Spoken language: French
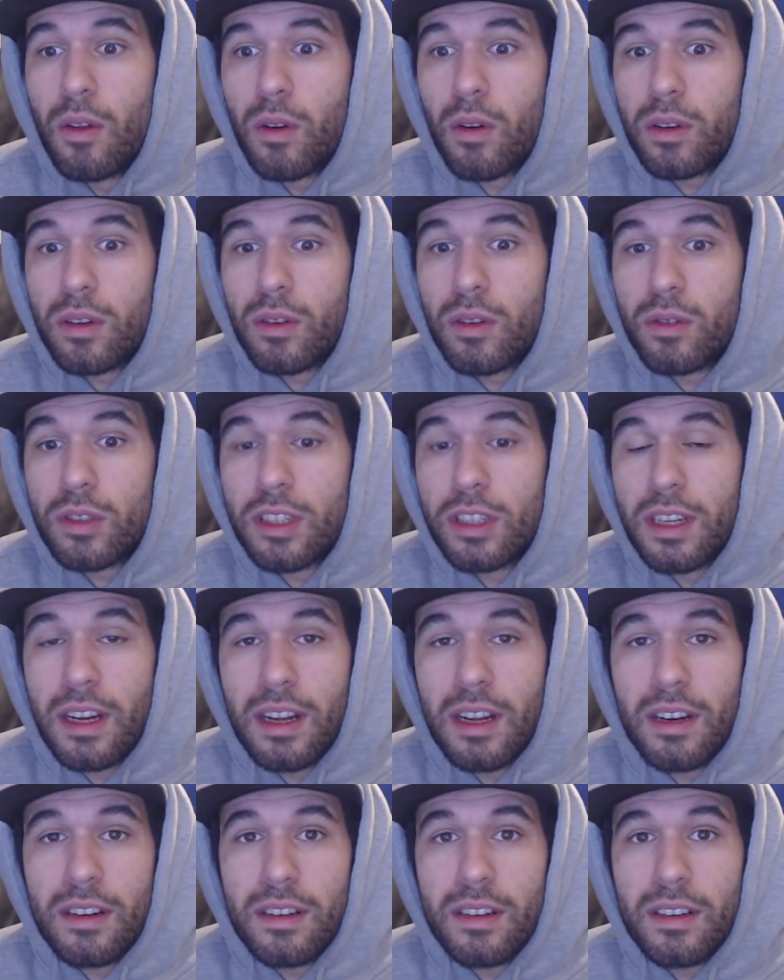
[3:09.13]
Donc en
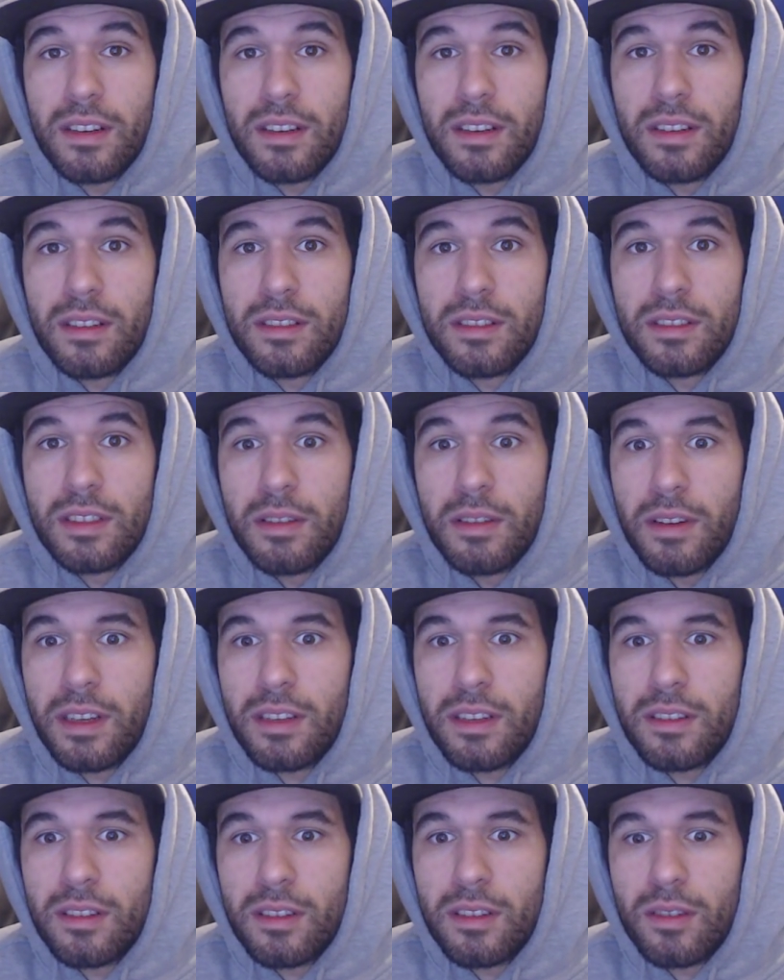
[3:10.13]
général, c'est
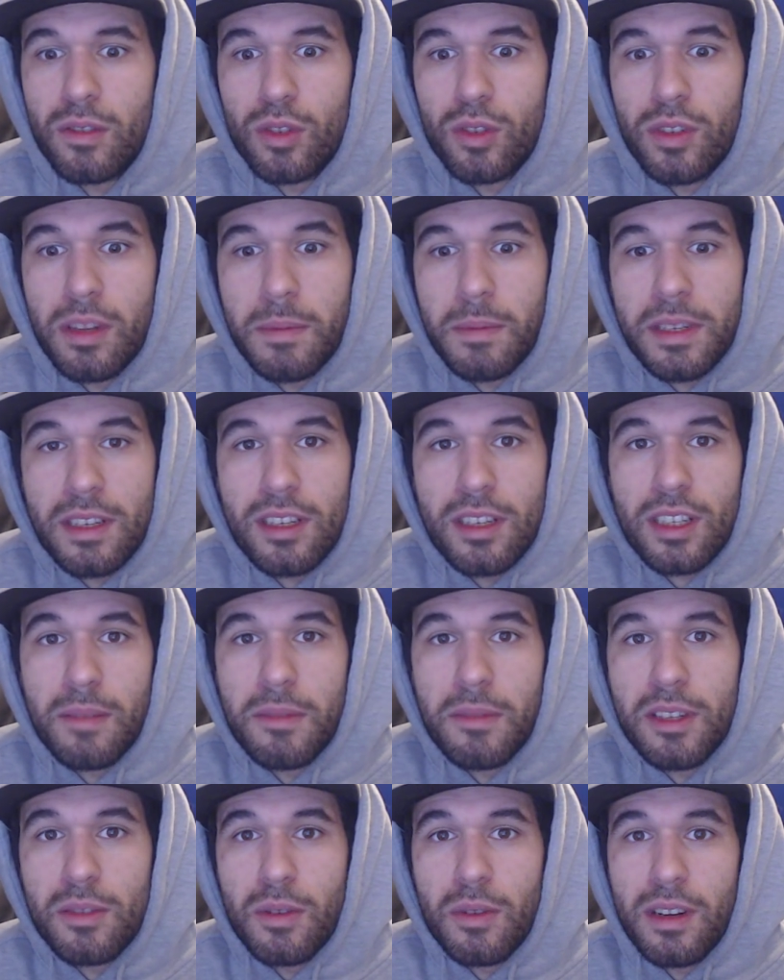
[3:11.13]
vrai que quand je vois des messages
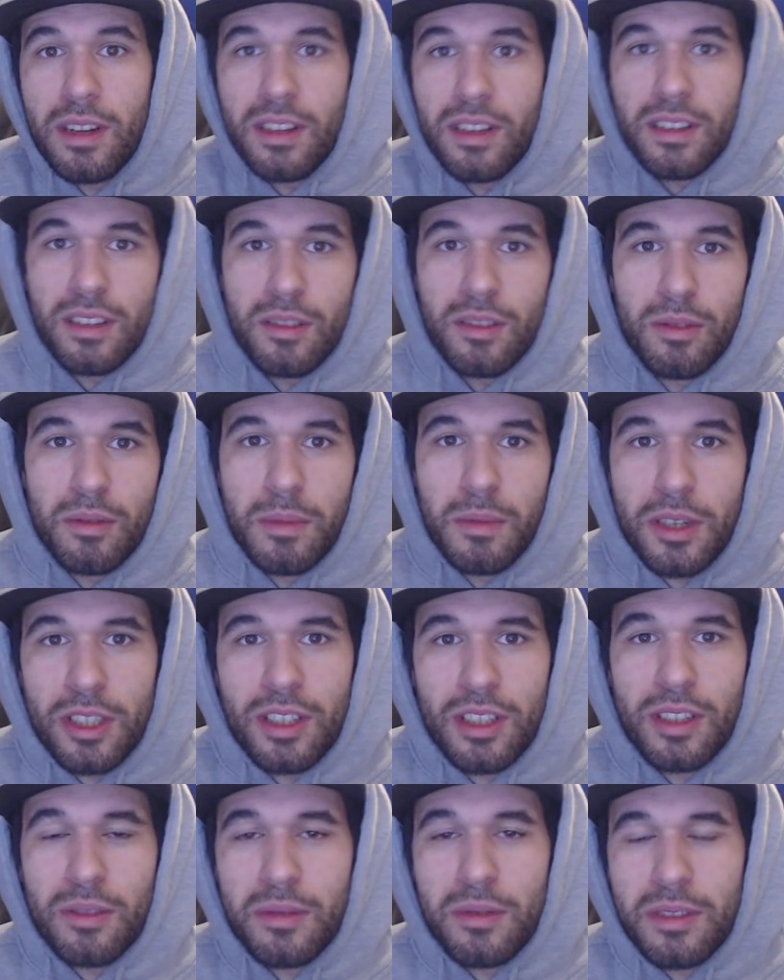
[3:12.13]
qui me disent ouais et tout,
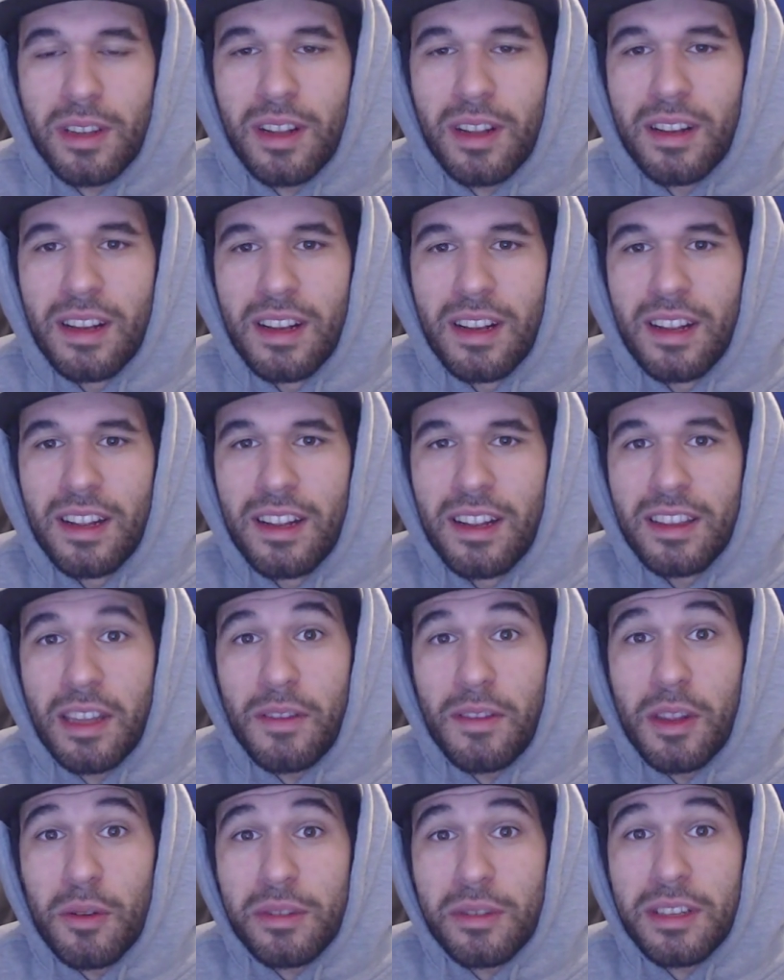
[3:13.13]
machin, tout ça,
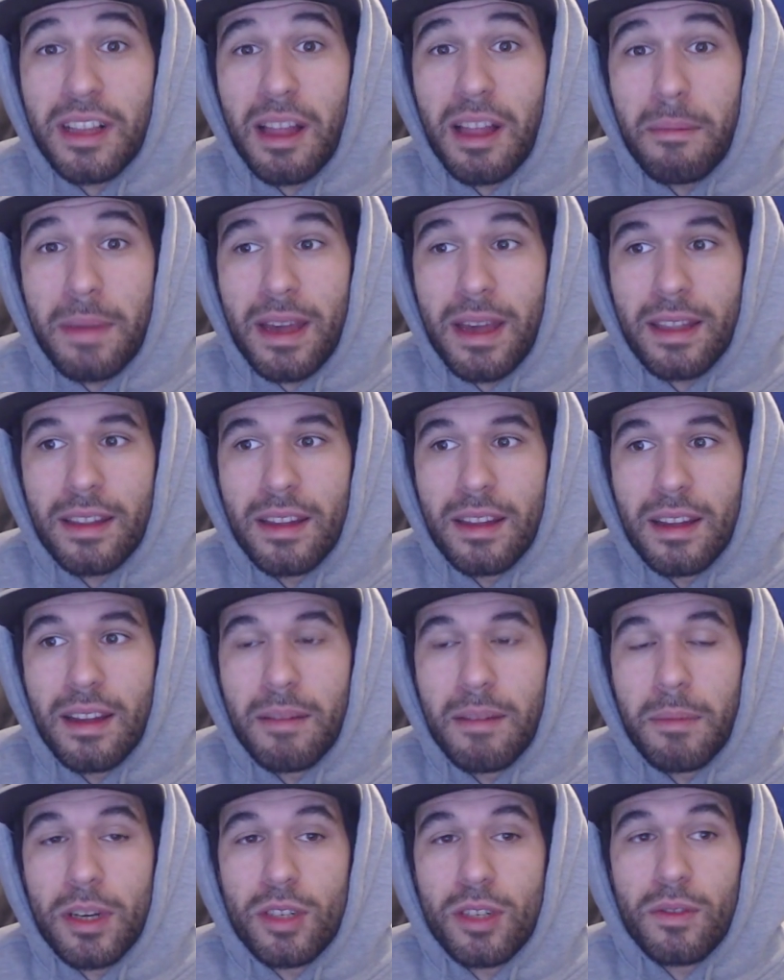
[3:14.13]
la vidéo c'est de la merde,
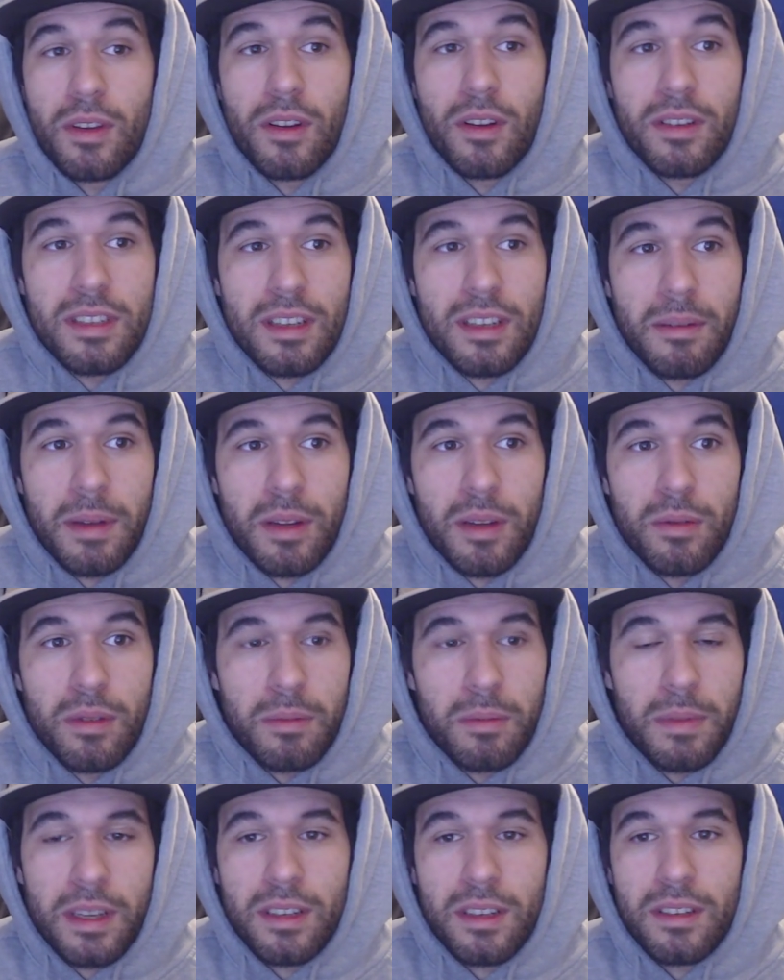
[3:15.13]
j'ai envie de leur dire mais
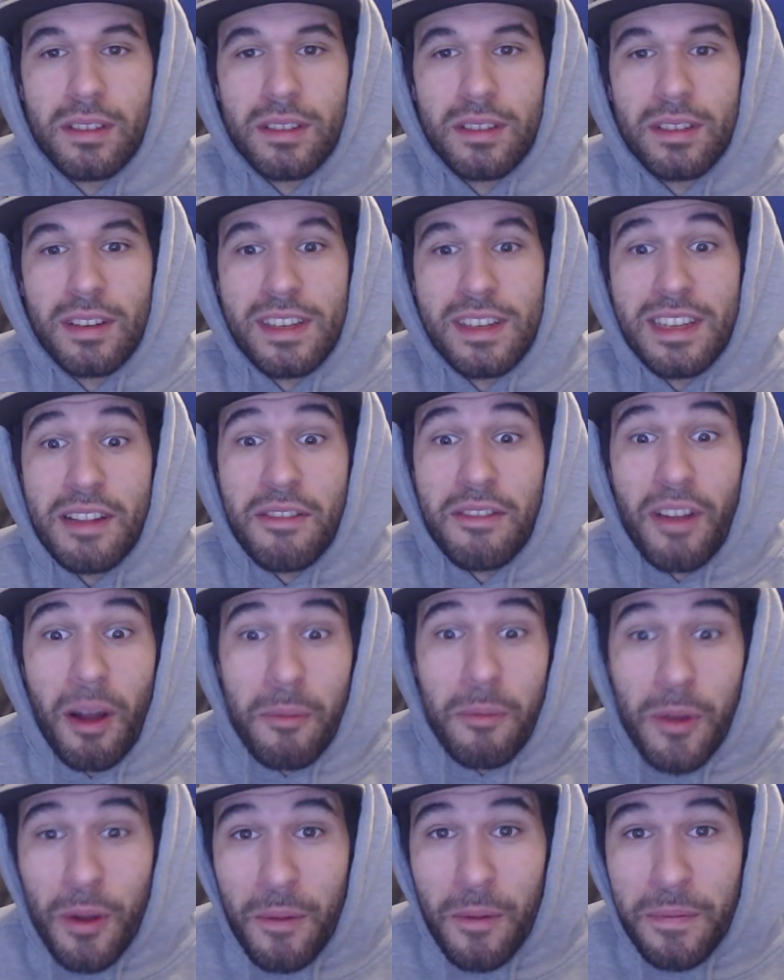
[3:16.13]
écoute mec, c'est de
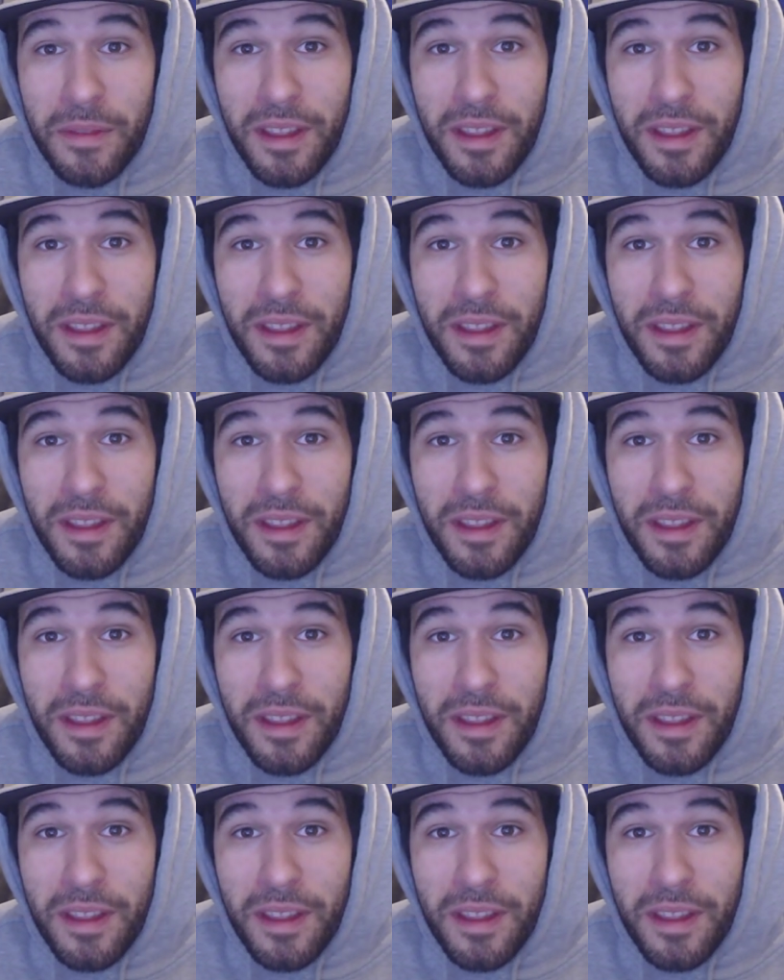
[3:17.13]
faire mieux.